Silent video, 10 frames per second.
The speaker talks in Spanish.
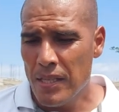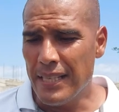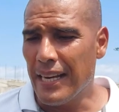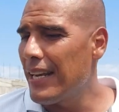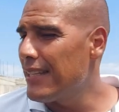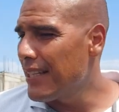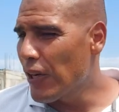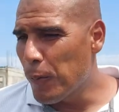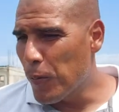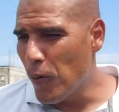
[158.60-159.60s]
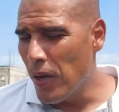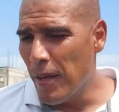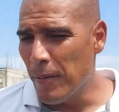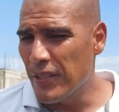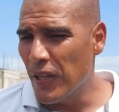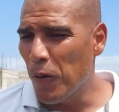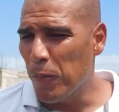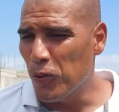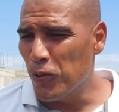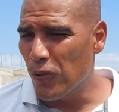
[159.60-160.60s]
Sacarle cinco, eh, cinco
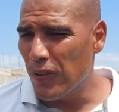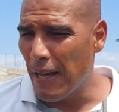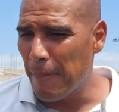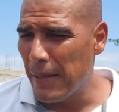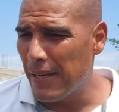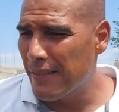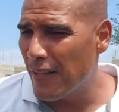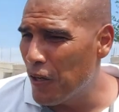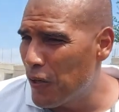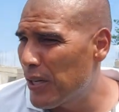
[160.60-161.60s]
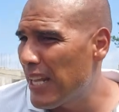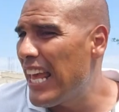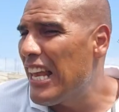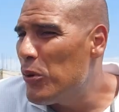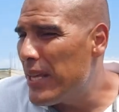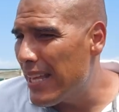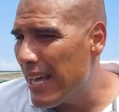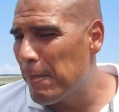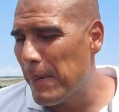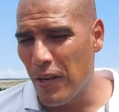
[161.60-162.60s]
puntos a Pérez León es lo
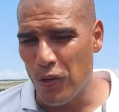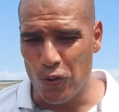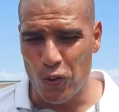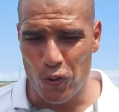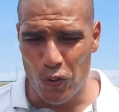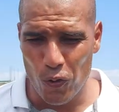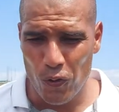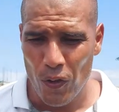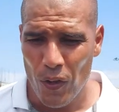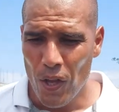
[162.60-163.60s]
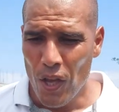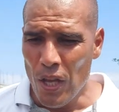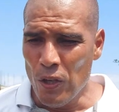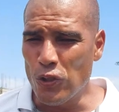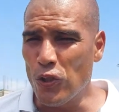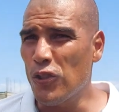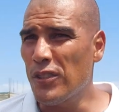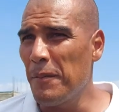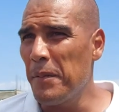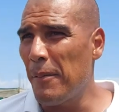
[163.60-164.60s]
ideal para nosotros. Nosotros
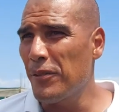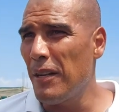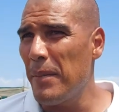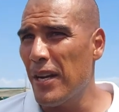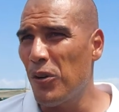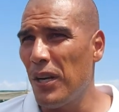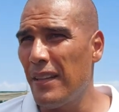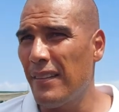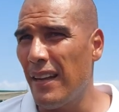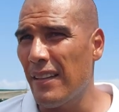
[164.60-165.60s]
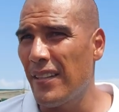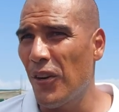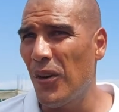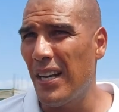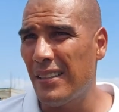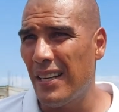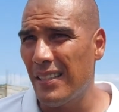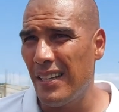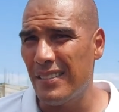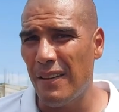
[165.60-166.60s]
terminamos el miércoles a las 5 de la
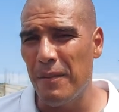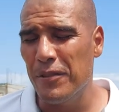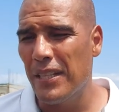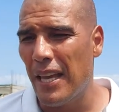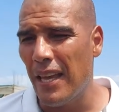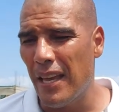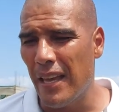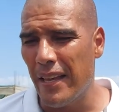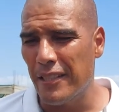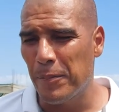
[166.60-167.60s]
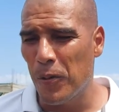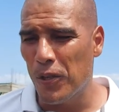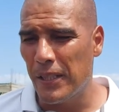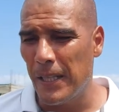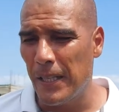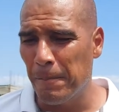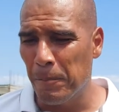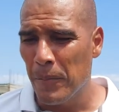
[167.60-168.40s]
tarde y sabemos que Sporting